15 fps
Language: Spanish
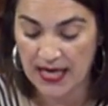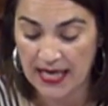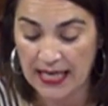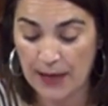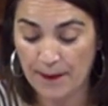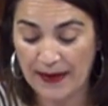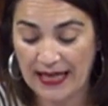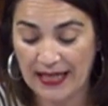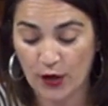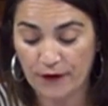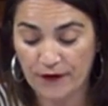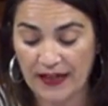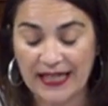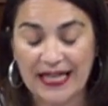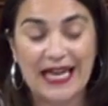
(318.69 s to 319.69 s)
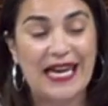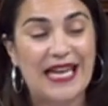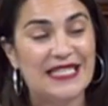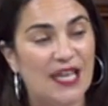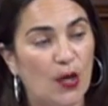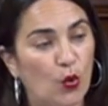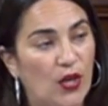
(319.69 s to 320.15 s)
y para que ofrezca la
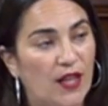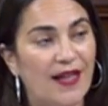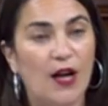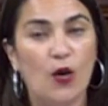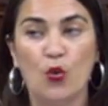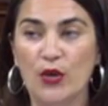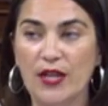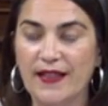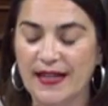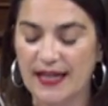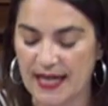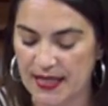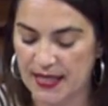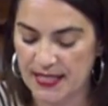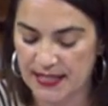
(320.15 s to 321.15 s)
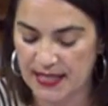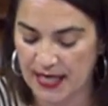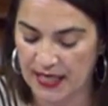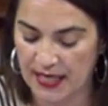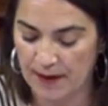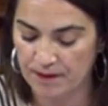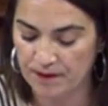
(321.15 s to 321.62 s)
seguridad jurídica
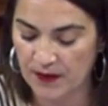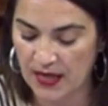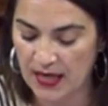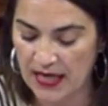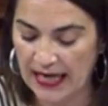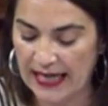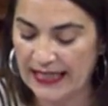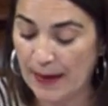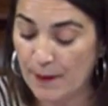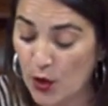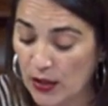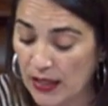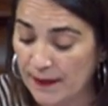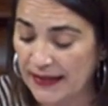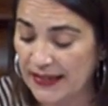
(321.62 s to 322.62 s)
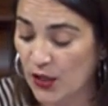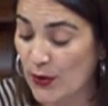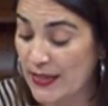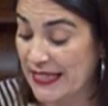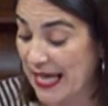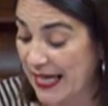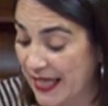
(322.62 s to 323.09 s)
necesaria. El cambio climático
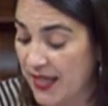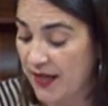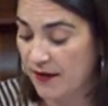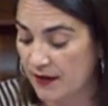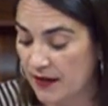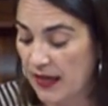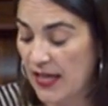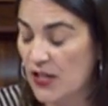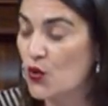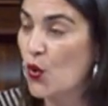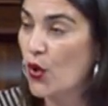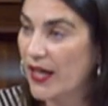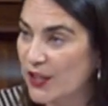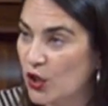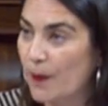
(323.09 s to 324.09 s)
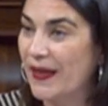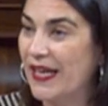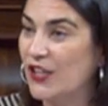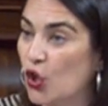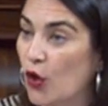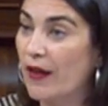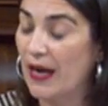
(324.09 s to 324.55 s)
está aquí, es un reto
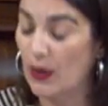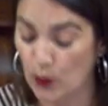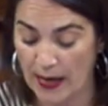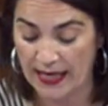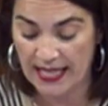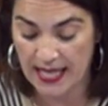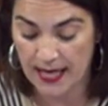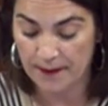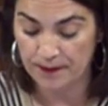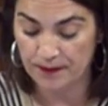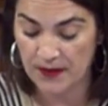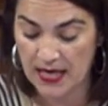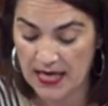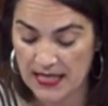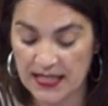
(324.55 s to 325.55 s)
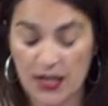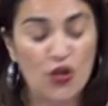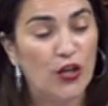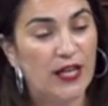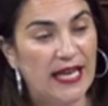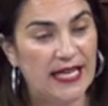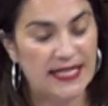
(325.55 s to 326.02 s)
para toda la humanidad
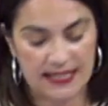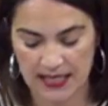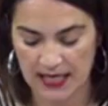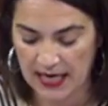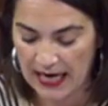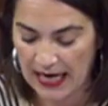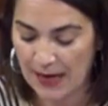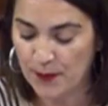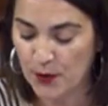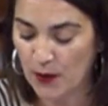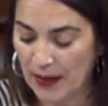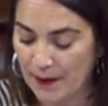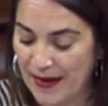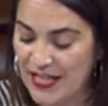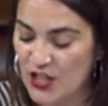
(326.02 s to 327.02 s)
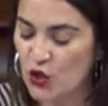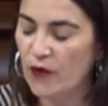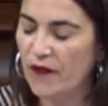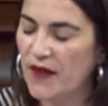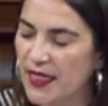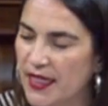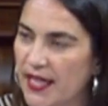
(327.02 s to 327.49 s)
Señorías, el problema es
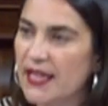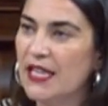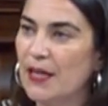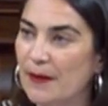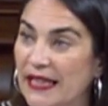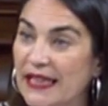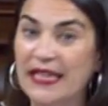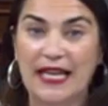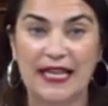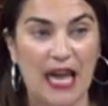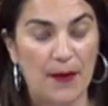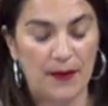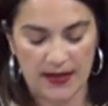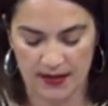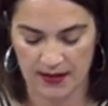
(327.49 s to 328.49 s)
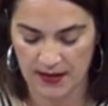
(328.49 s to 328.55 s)
suficientemente grave